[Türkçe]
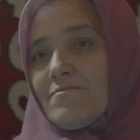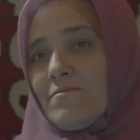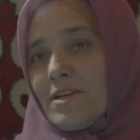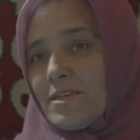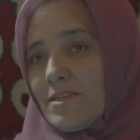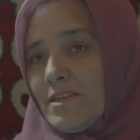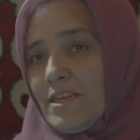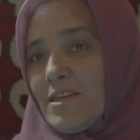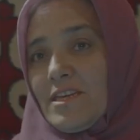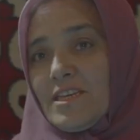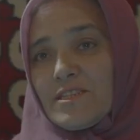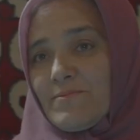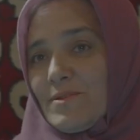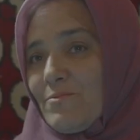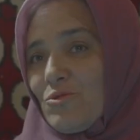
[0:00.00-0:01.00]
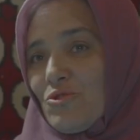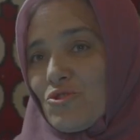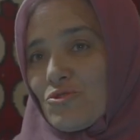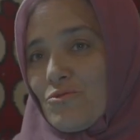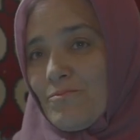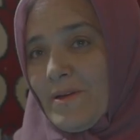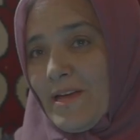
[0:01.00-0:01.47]
Makineyi hiç
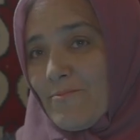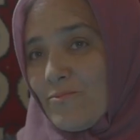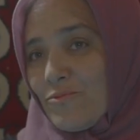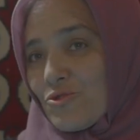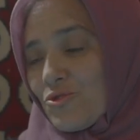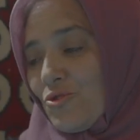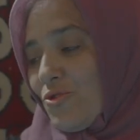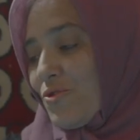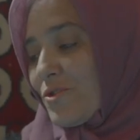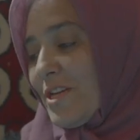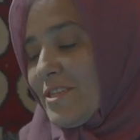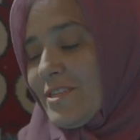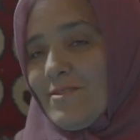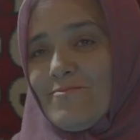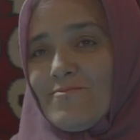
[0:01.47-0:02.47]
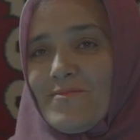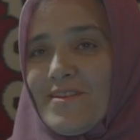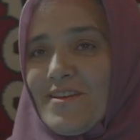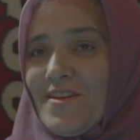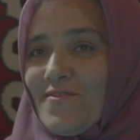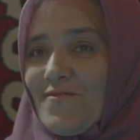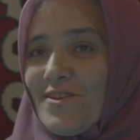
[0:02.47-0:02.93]
bilmiyordum. Ben burada öğrendim
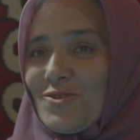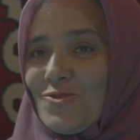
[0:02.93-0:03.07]
ve